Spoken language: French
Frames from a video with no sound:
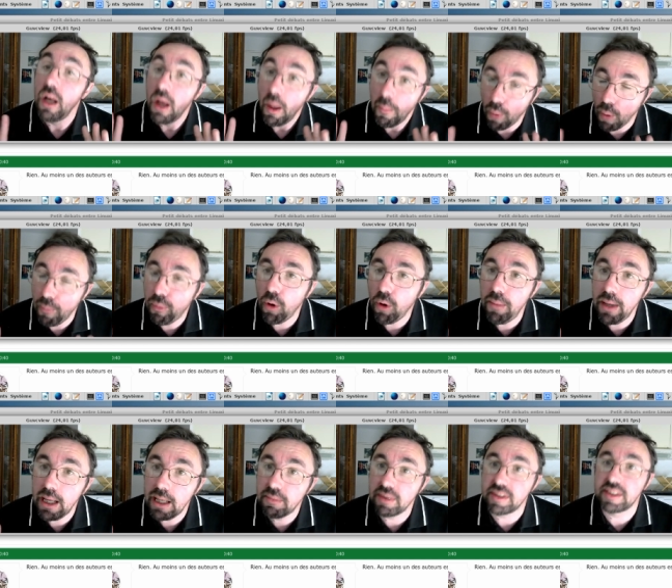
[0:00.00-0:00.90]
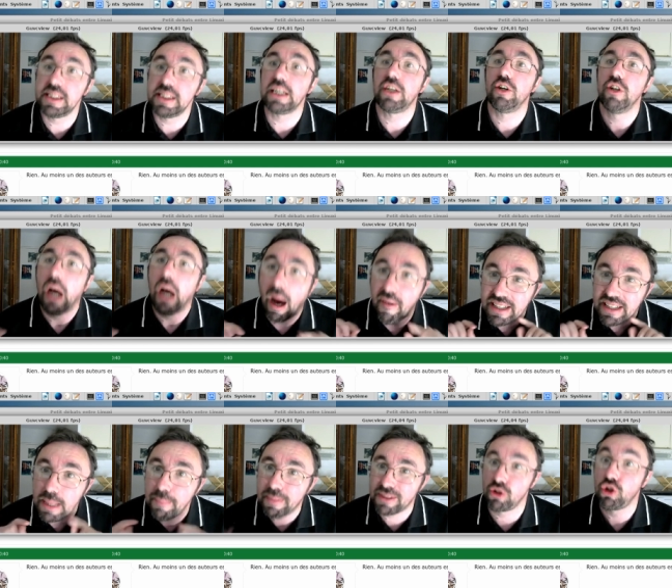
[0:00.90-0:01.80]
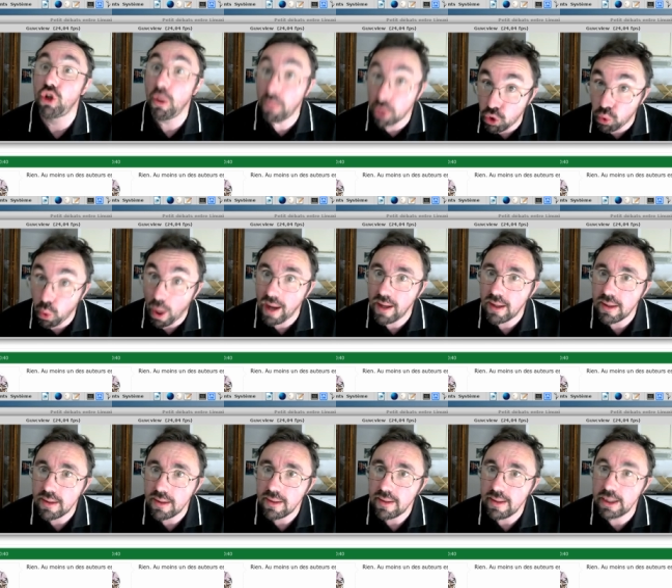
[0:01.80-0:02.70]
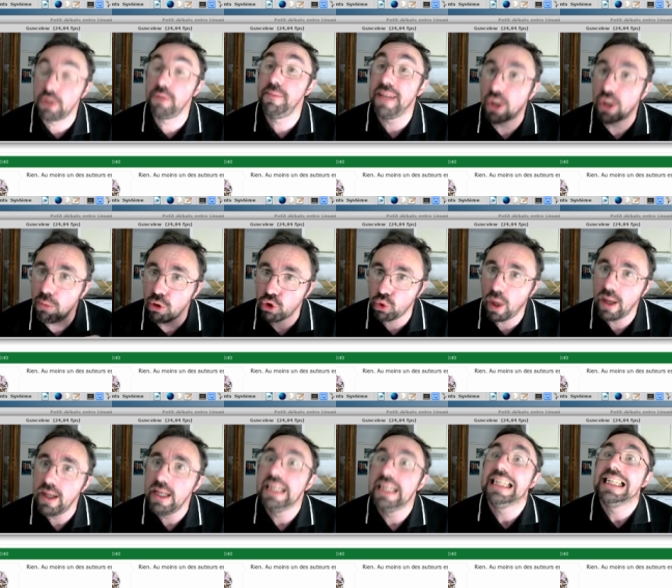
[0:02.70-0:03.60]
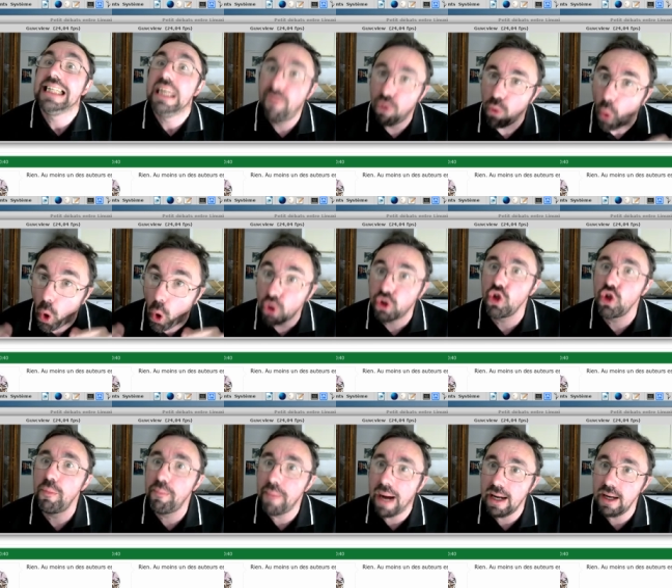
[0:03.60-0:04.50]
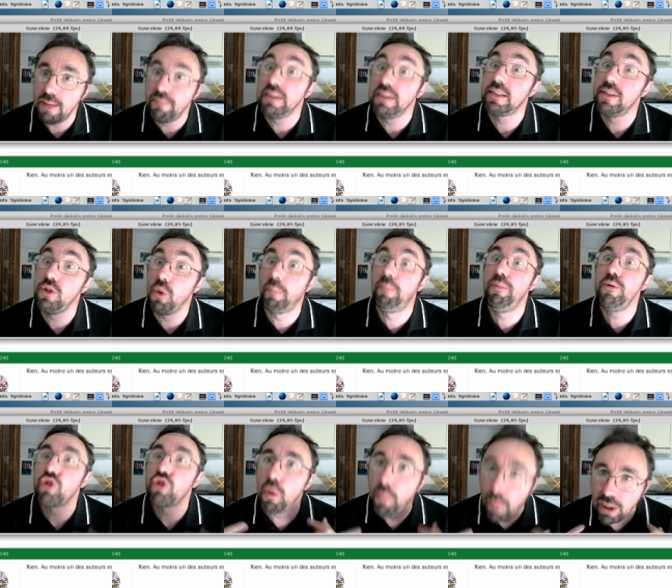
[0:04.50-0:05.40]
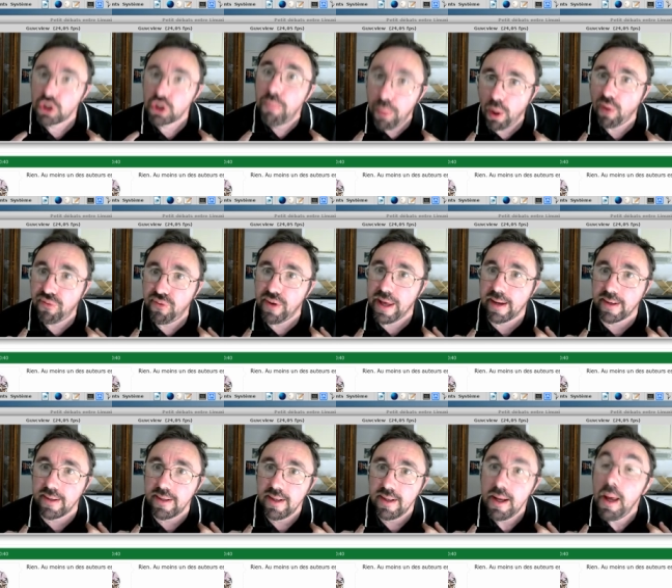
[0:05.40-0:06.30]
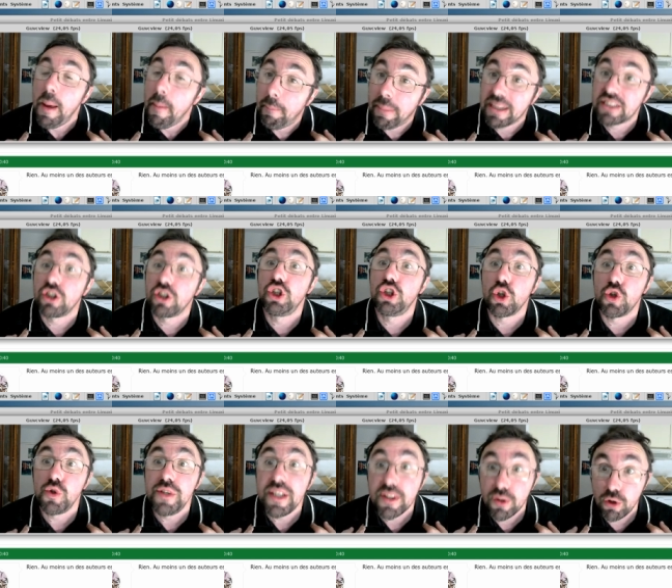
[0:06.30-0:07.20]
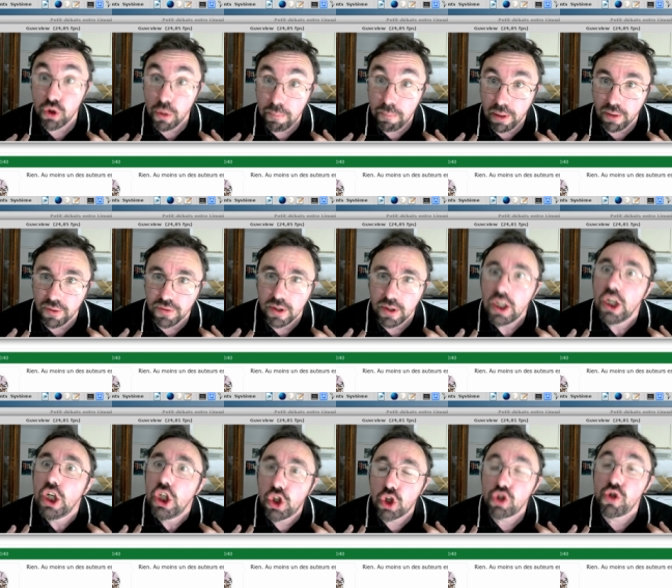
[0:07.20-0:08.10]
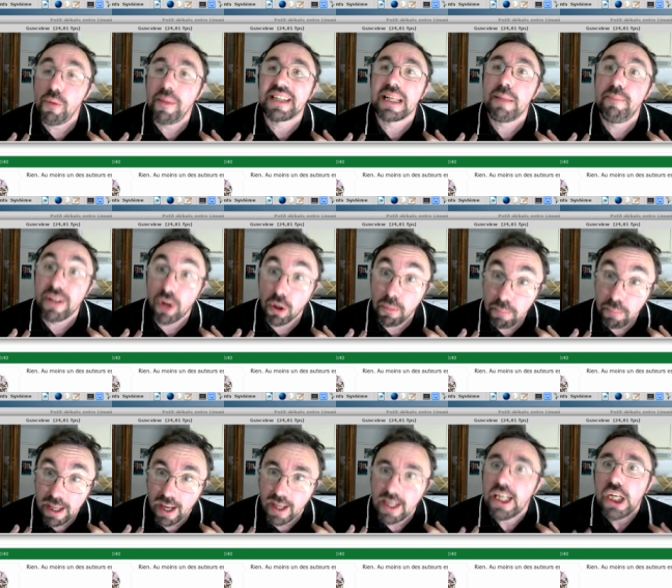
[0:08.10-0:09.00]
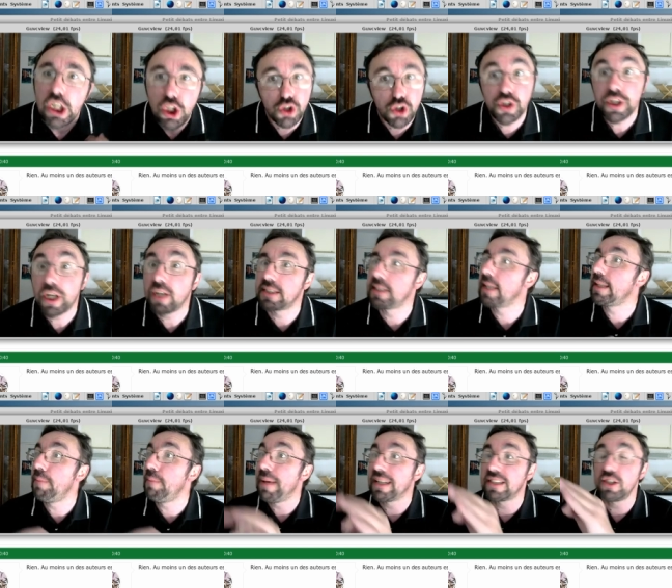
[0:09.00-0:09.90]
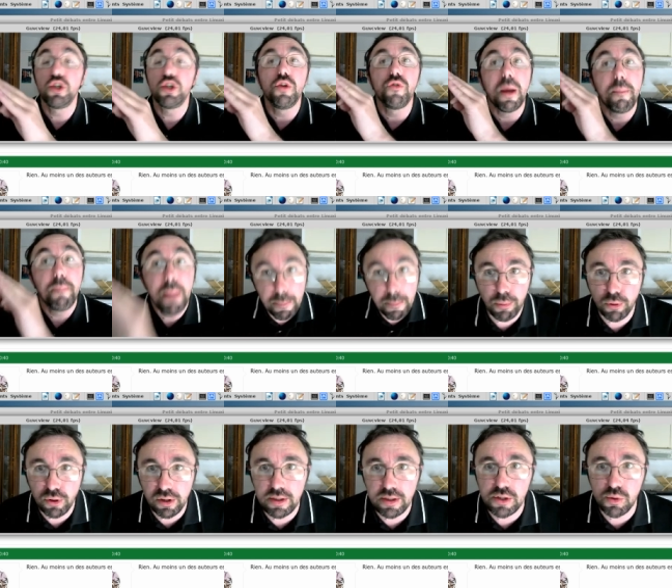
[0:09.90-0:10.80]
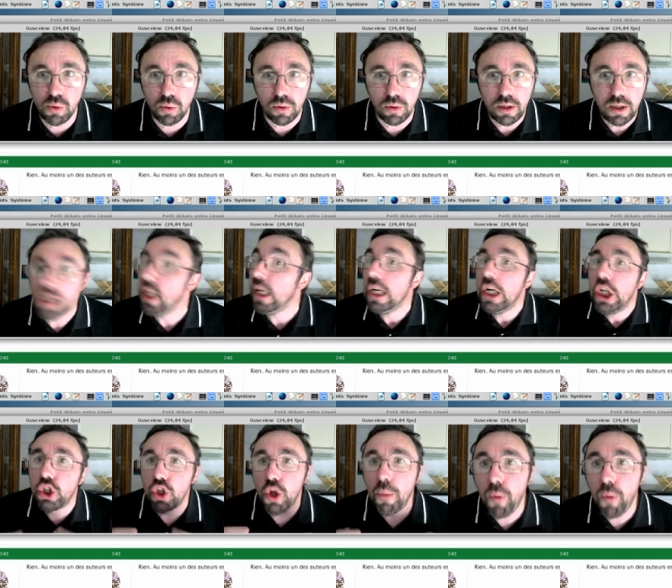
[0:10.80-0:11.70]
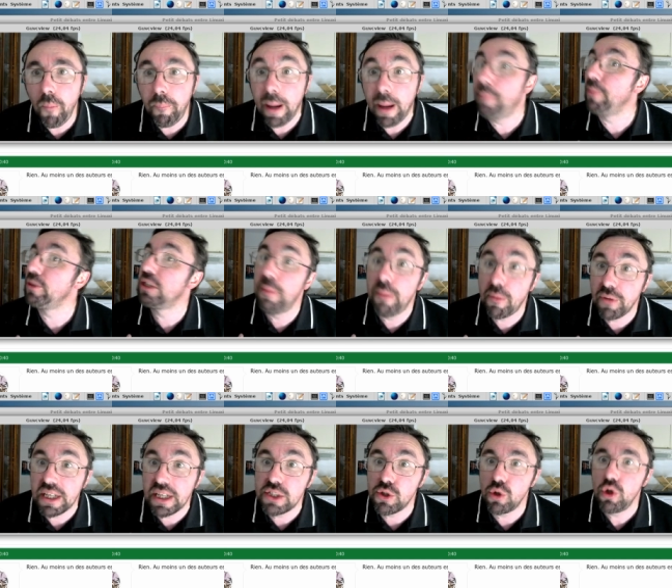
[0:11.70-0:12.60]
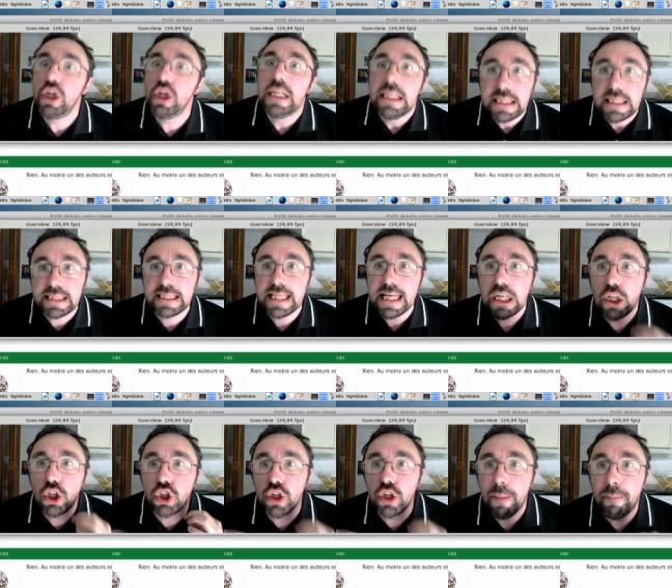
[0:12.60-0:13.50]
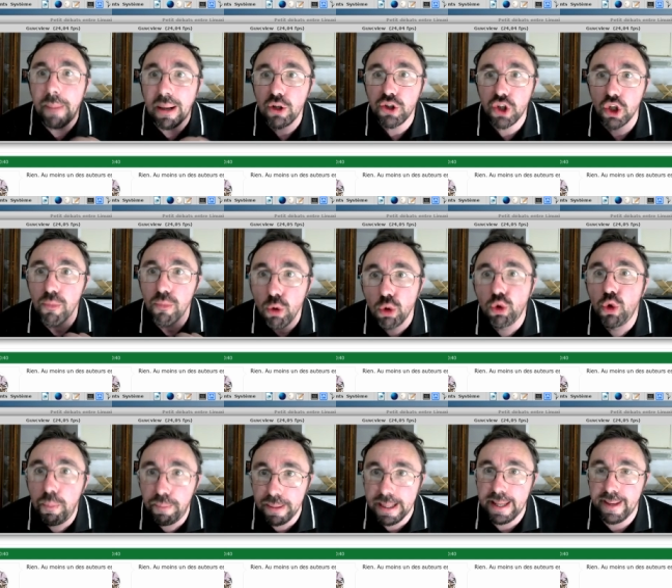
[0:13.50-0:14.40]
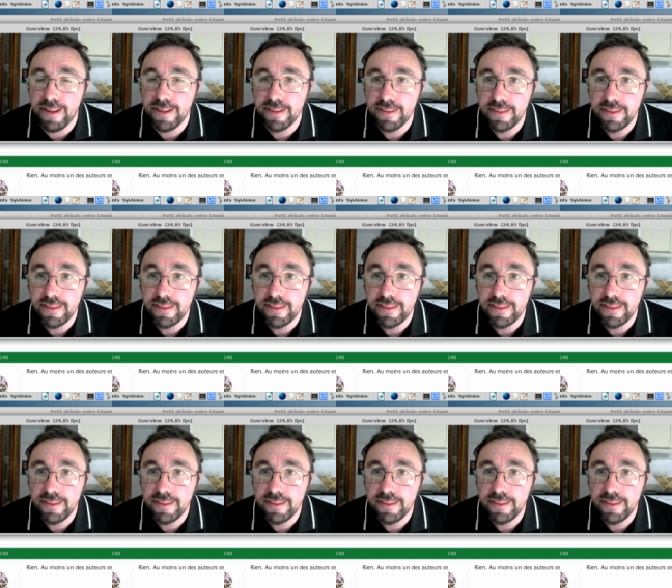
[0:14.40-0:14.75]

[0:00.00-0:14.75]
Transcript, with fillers: Mon problème, c'est qu'avec des personnes comme toi, je dis bien comme toi, ils font autant de mal, mais sinon plus que moi je peux en faire. Parce que j'ose dire ce que je pense. J'ose mettre les pieds dans le plat. J'ose dire que certaines personnes ne devraient pas pondre l'ISO. Je n'en prends pas pour cette bonne raison, c'est que je n'ai pas le temps de m'en occuper.